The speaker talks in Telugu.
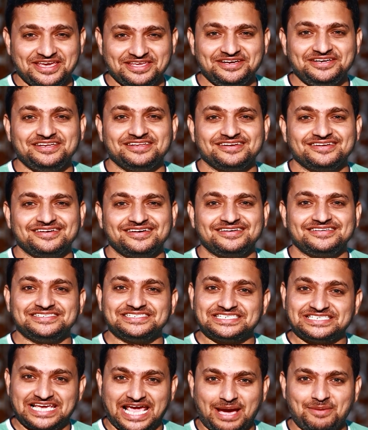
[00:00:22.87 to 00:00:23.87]
ఎడిటర్గా
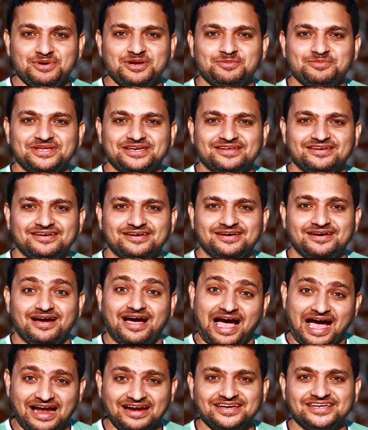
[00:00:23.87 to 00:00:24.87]
కెమెరామెన్గా
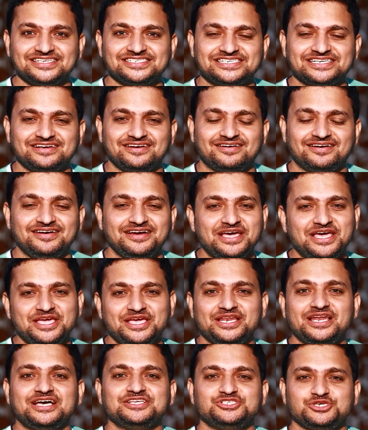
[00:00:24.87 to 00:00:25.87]
ఆర్టిస్ట్గా
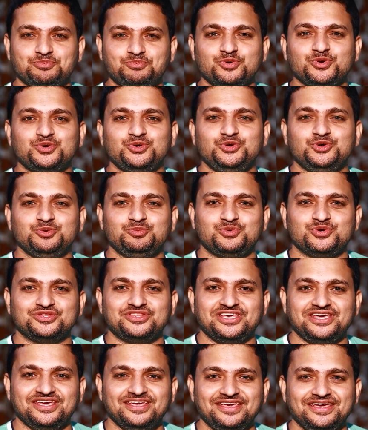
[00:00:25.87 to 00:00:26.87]
ఇలా చెప్పుకుంటూ
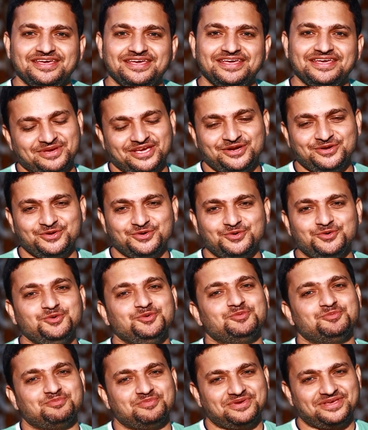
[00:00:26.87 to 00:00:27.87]
పోతే ఎన్నో
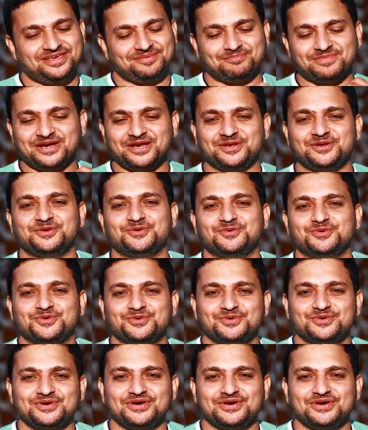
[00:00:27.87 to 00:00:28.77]
మరెన్నో